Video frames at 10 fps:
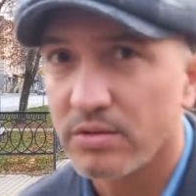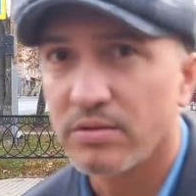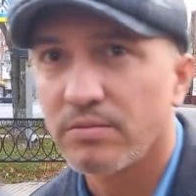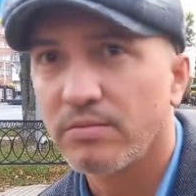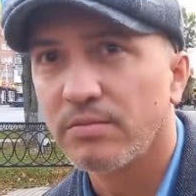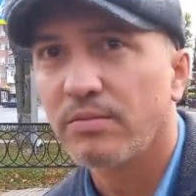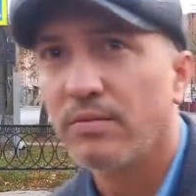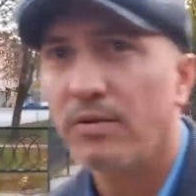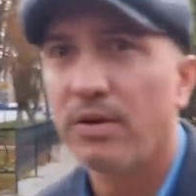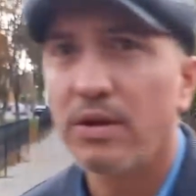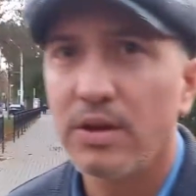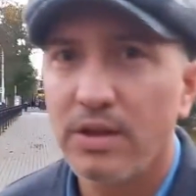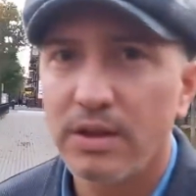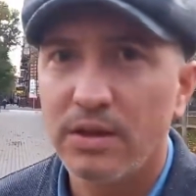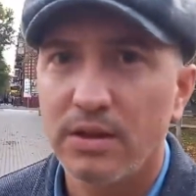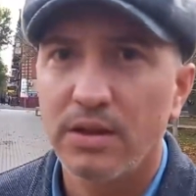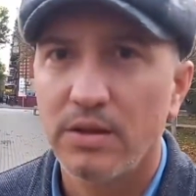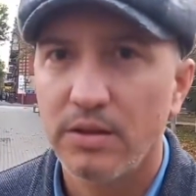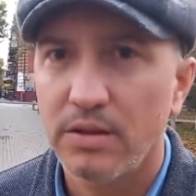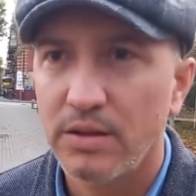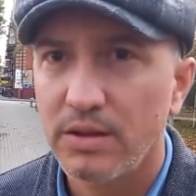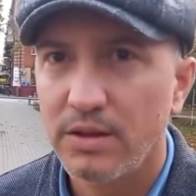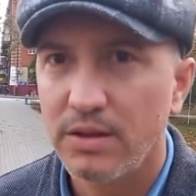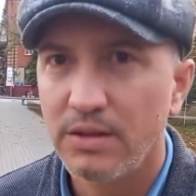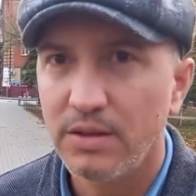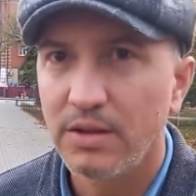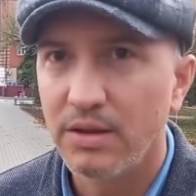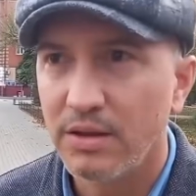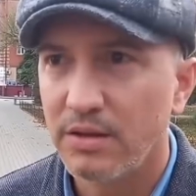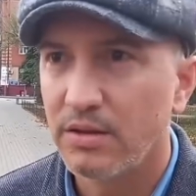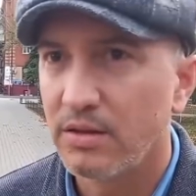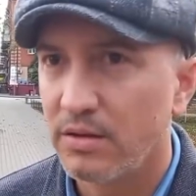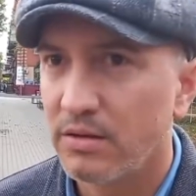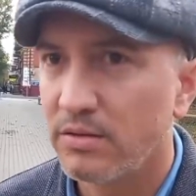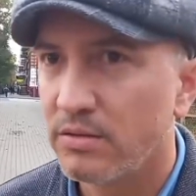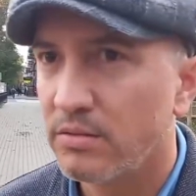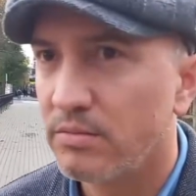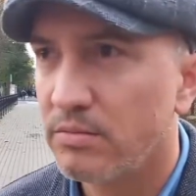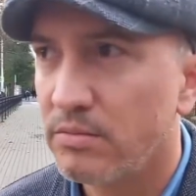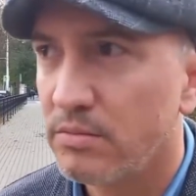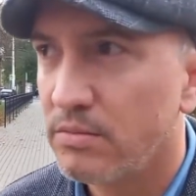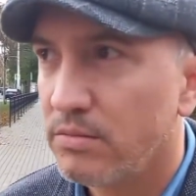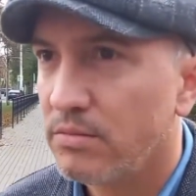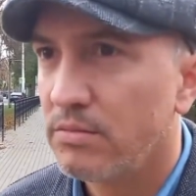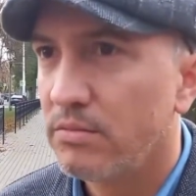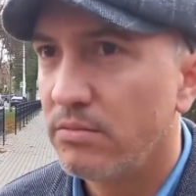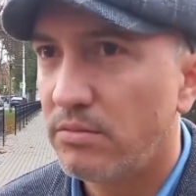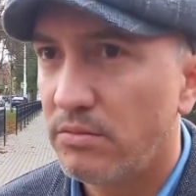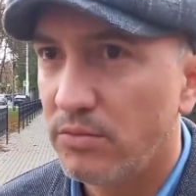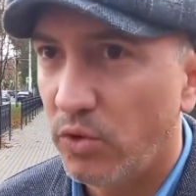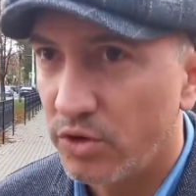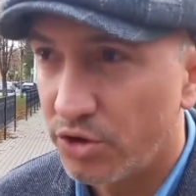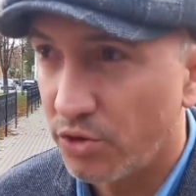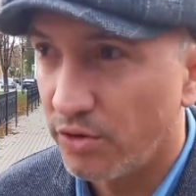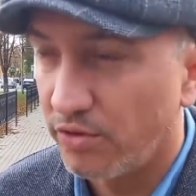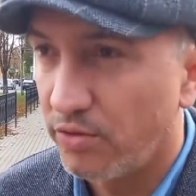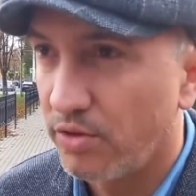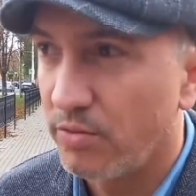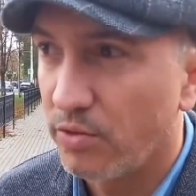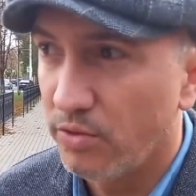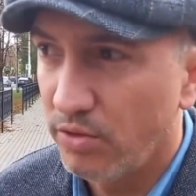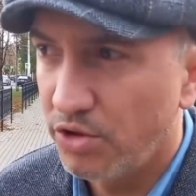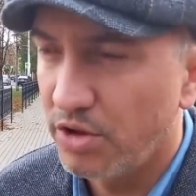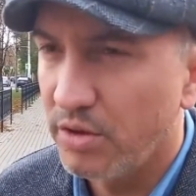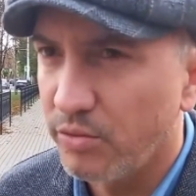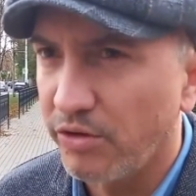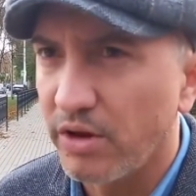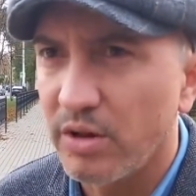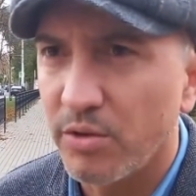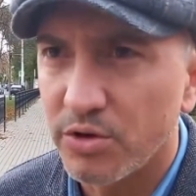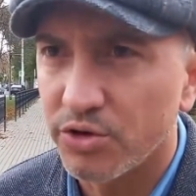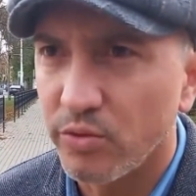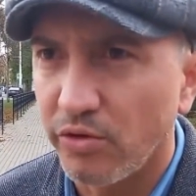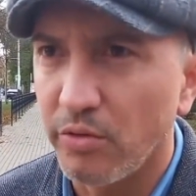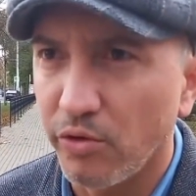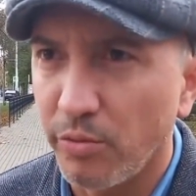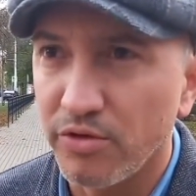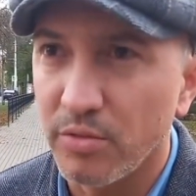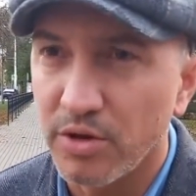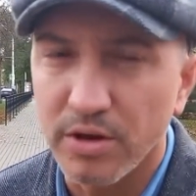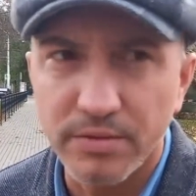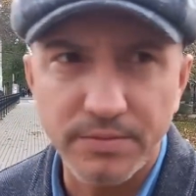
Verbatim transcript: А что делать с теми людьми, которые ну, настойчиво не хотят э, вакцинироваться? Ну, я же еще раз говорю, там, ну, значит, тогда пускай там они живут в своем собственном мире.